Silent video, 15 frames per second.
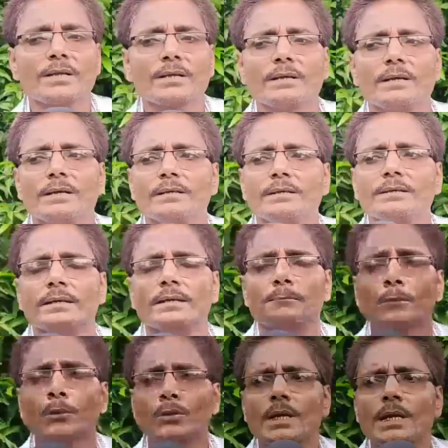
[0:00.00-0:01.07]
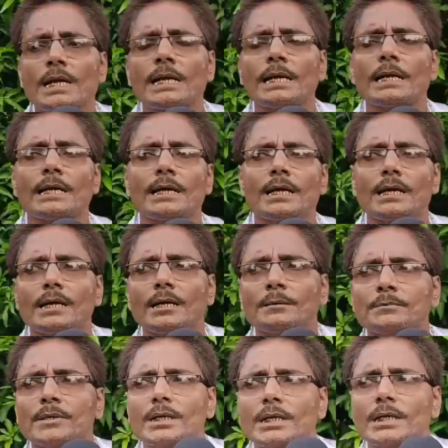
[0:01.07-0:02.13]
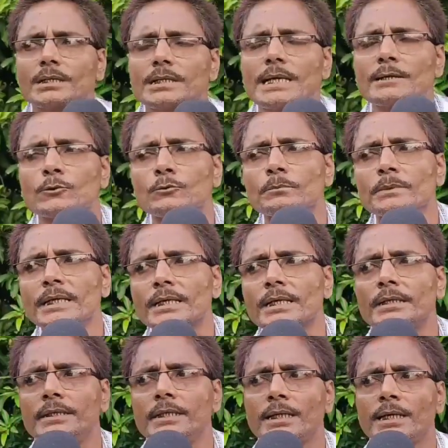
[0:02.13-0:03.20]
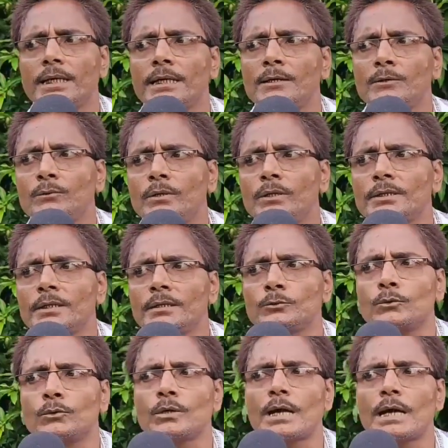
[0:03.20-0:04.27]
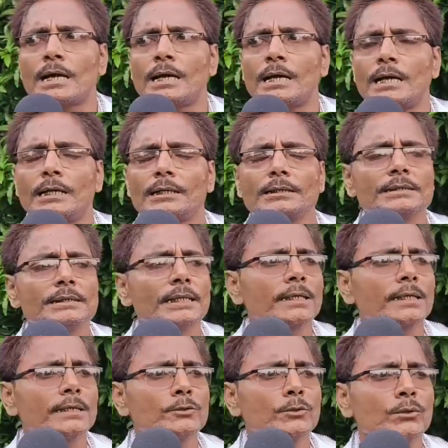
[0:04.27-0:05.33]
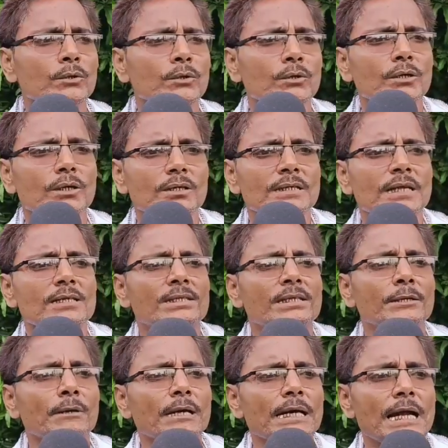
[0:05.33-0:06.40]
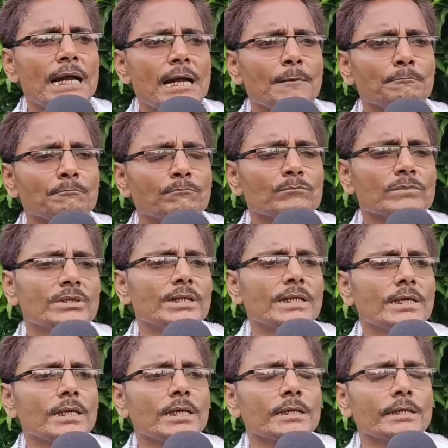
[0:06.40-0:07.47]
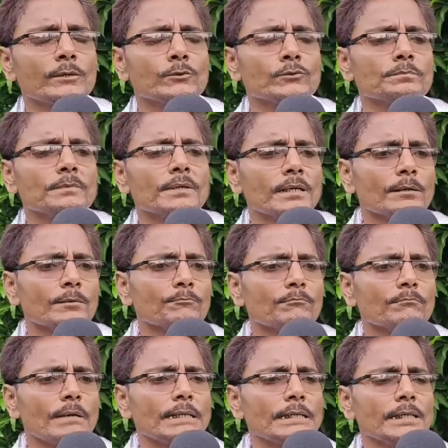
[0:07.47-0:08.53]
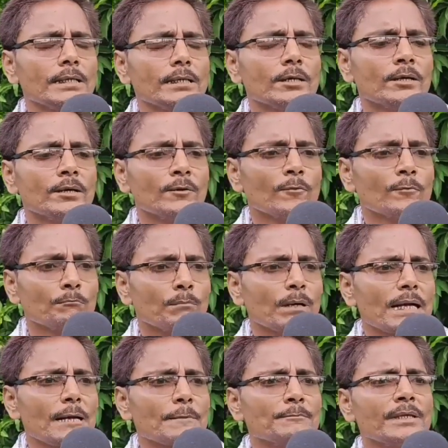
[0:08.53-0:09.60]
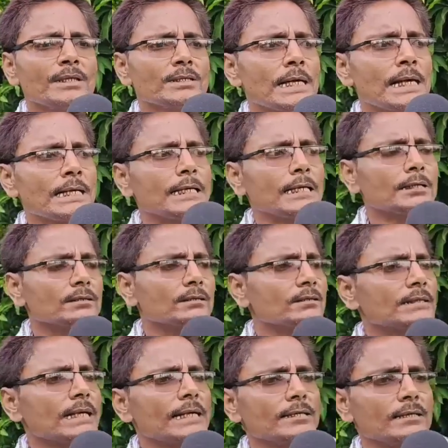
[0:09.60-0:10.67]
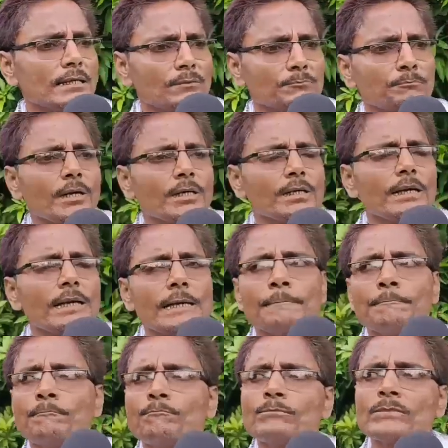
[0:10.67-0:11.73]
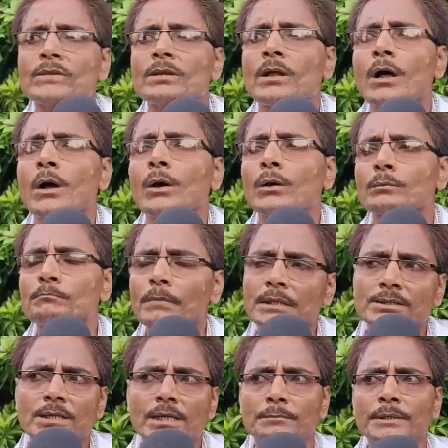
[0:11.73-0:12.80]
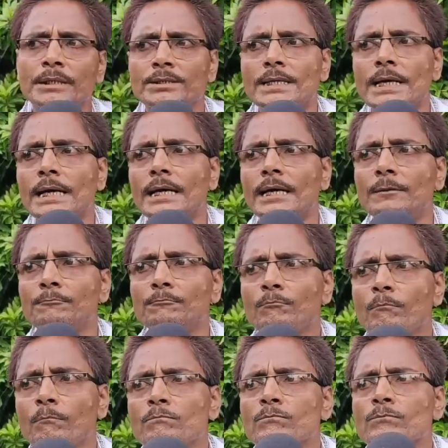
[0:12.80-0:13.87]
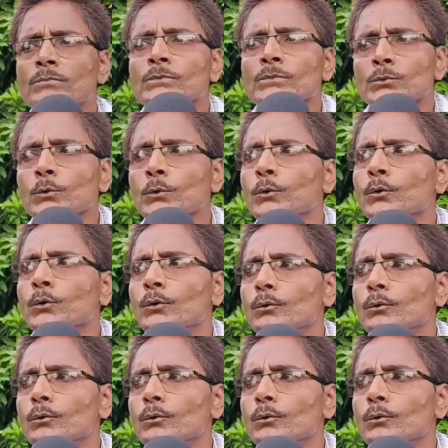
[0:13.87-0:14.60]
देखिए ये पौधा हम कलकत्ता घूमने के लिए गए हुए थे तो वहाँ देखे जो लत्ती वाला आम देख करके उसमें माने बड़ा भी था साइज फल का और मंजर भी था तो